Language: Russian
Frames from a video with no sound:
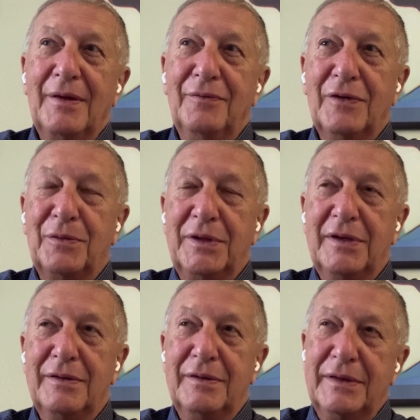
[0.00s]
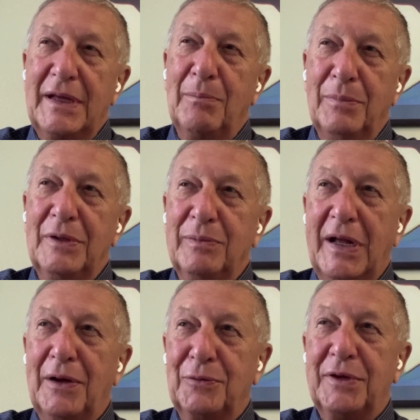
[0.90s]
Вроде там был
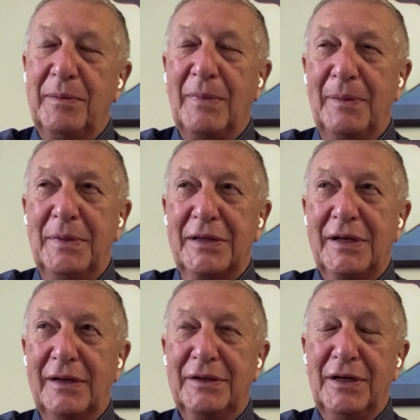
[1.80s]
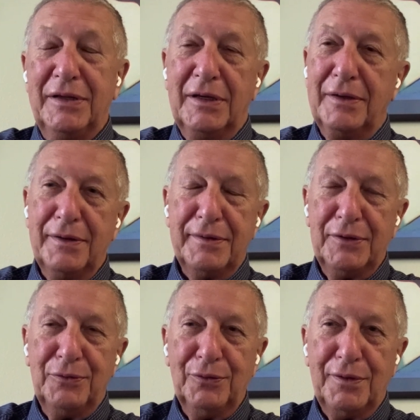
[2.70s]
короткий момент, когда они
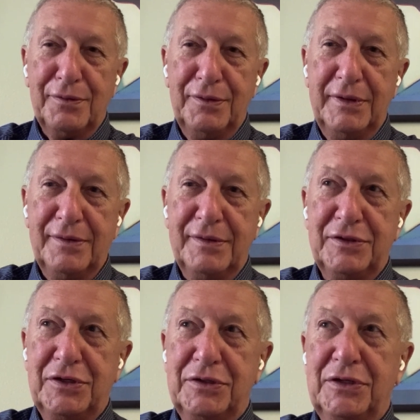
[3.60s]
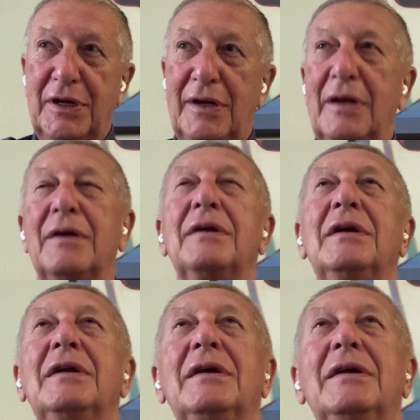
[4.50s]
Конституцию не защищали.
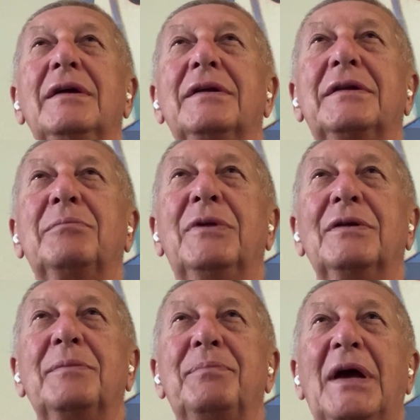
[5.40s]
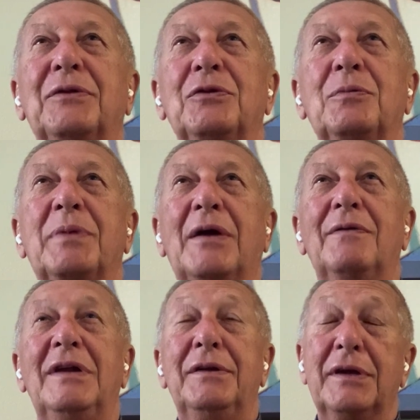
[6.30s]
Это было пятое
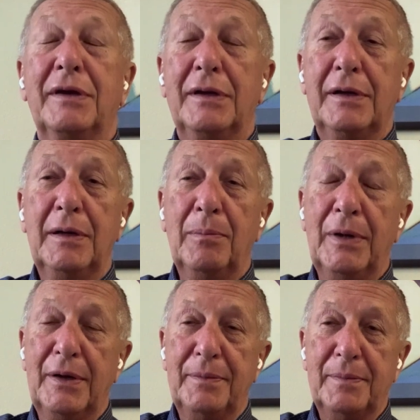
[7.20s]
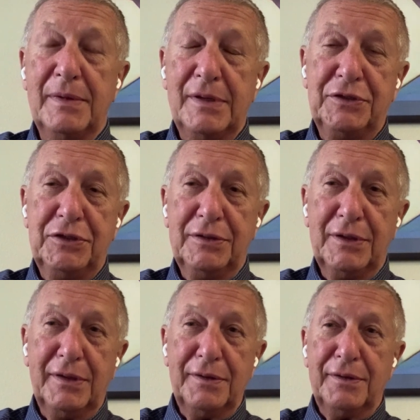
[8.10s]
управление КГБ,
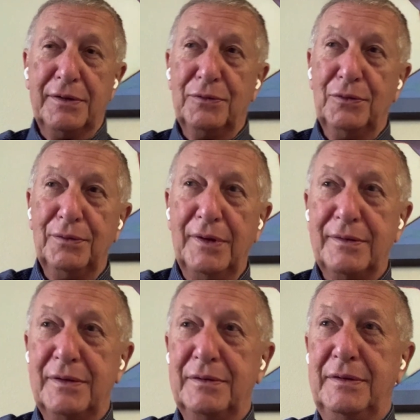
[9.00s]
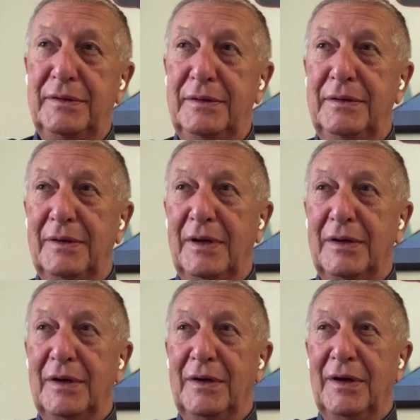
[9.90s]
защита Конституции и
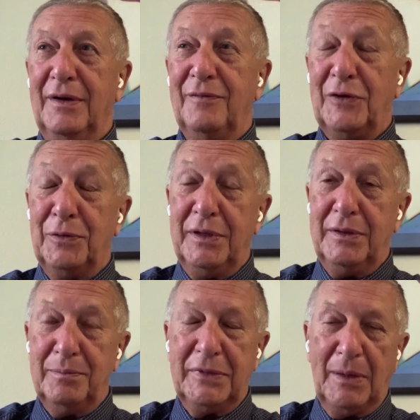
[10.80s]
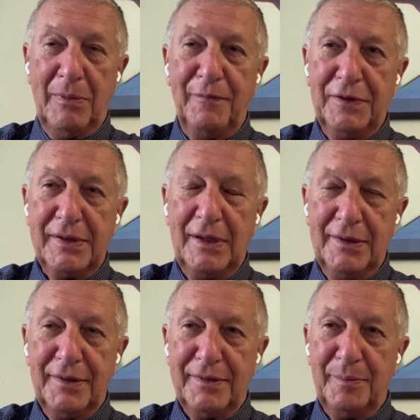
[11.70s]
вроде им там
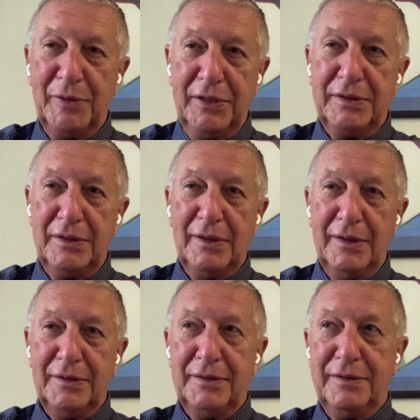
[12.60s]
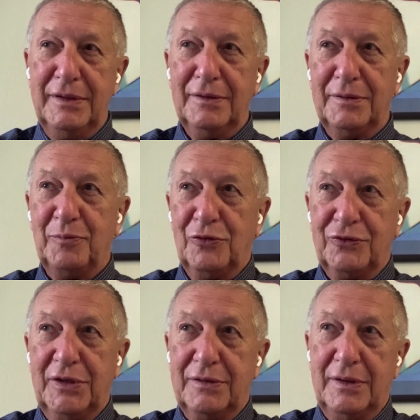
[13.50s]
официально запретили это делать, потому
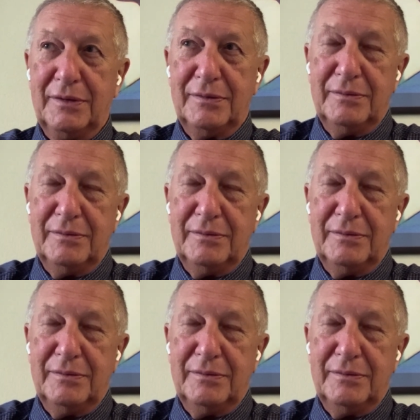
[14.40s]
что это